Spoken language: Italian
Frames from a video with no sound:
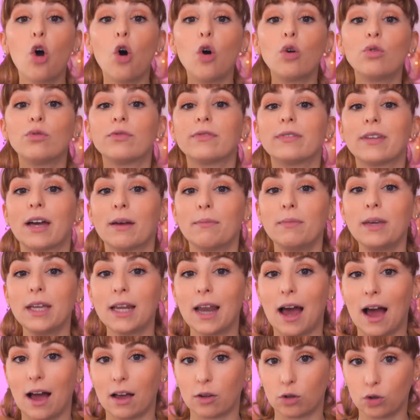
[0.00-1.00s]

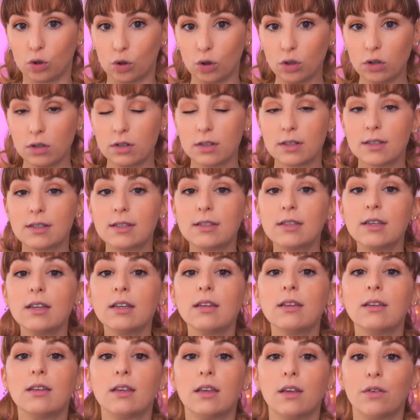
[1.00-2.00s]
Contaminato
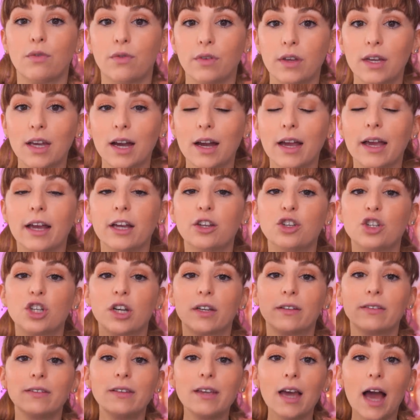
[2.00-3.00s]
significa che ci
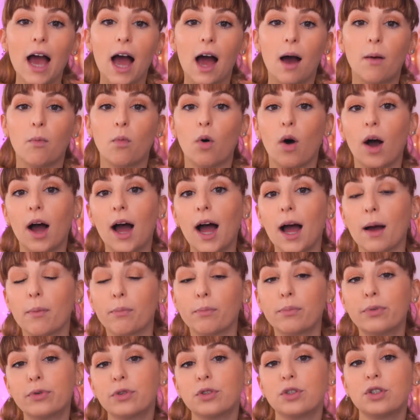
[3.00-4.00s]
andiamo
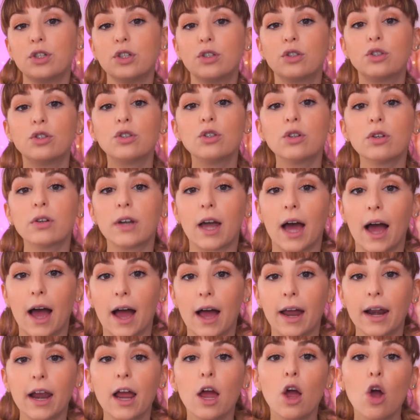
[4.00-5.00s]
a
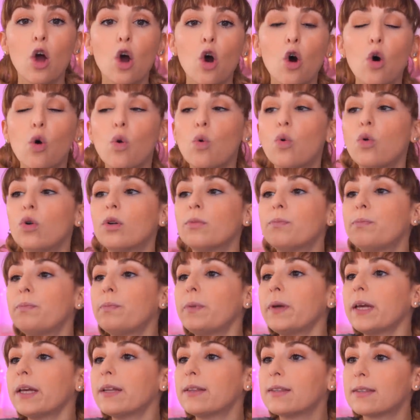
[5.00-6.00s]
posizionare un
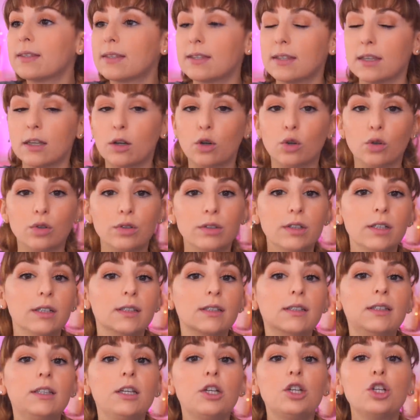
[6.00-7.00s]
pizzico
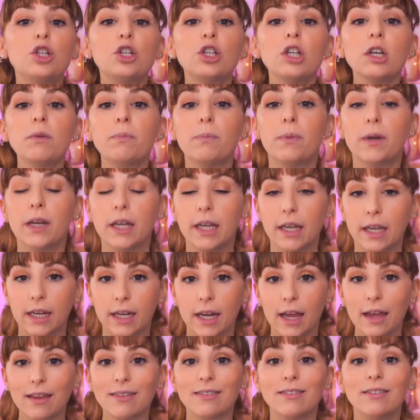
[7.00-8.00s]
di
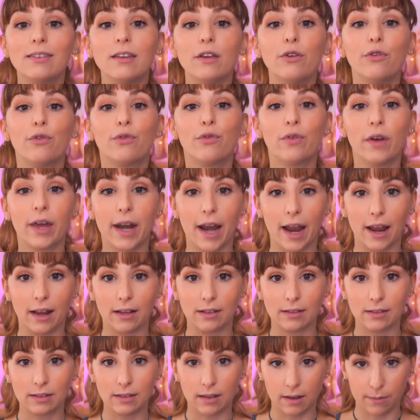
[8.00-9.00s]
discipline
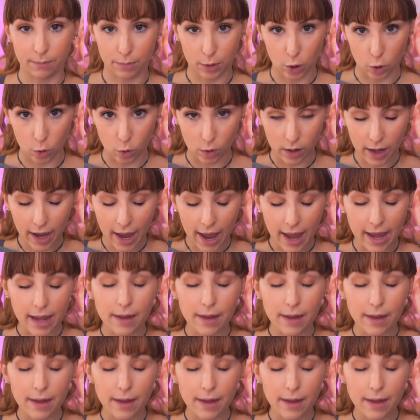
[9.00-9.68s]
differenti, ok?